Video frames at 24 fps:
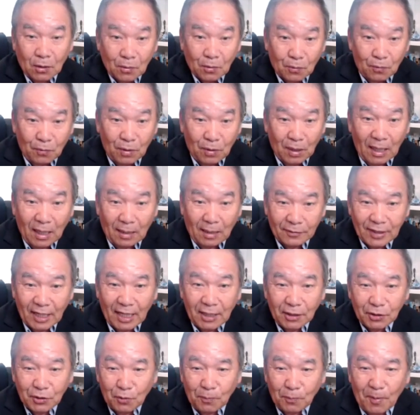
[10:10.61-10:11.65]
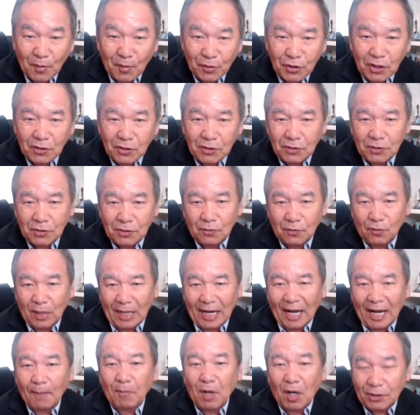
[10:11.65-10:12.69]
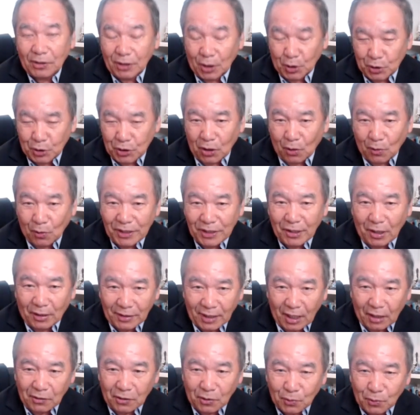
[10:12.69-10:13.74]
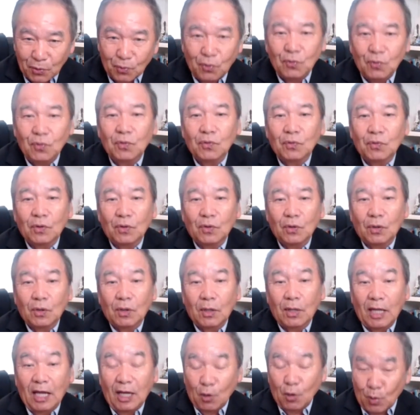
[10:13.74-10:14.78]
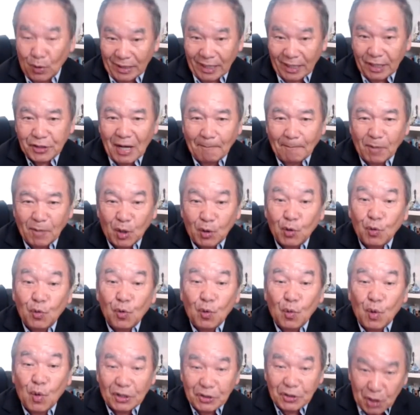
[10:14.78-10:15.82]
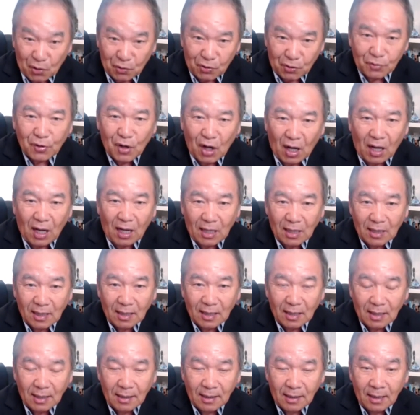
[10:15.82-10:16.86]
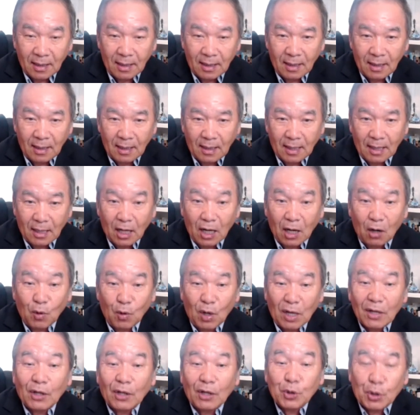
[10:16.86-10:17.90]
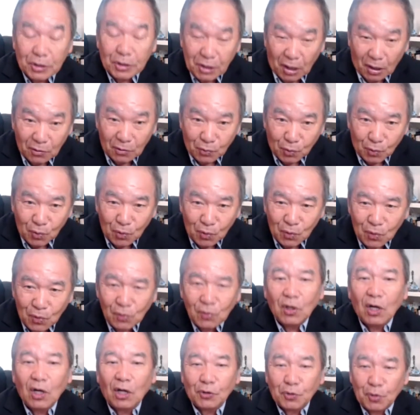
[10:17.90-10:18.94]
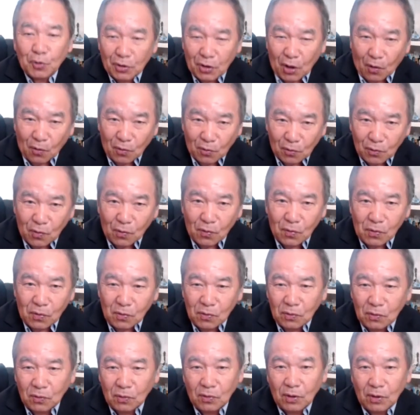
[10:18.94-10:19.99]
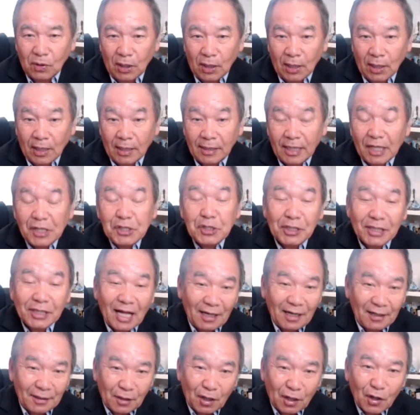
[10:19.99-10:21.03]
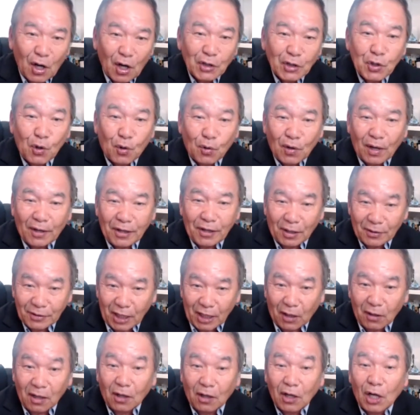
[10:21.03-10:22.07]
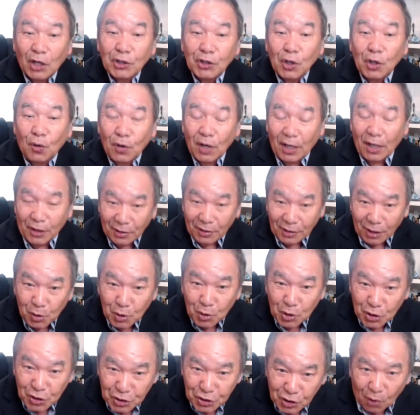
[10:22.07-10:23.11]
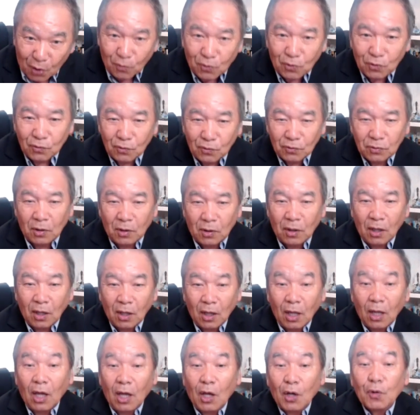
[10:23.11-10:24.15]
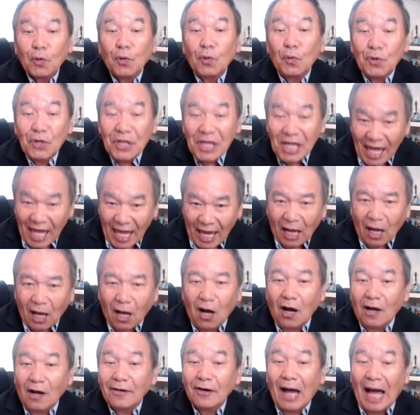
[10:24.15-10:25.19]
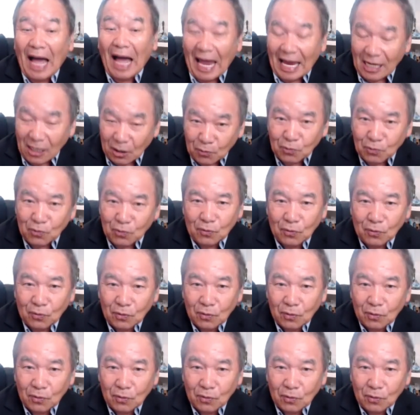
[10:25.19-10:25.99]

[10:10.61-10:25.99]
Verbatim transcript: quyê là tê tụ phong dư và nà mò tàu sổ ý chọn tàu đồ cú hệ quân đây chập đồ cú và châu đồ cỏ và cả tổ chơi cú cả tổ cổng cú thế chỉ ta nên nó có sổ cả chọn tàu là cả sổ cả chọn tàu rồi rồng cú nhẹ khó cả hai luôn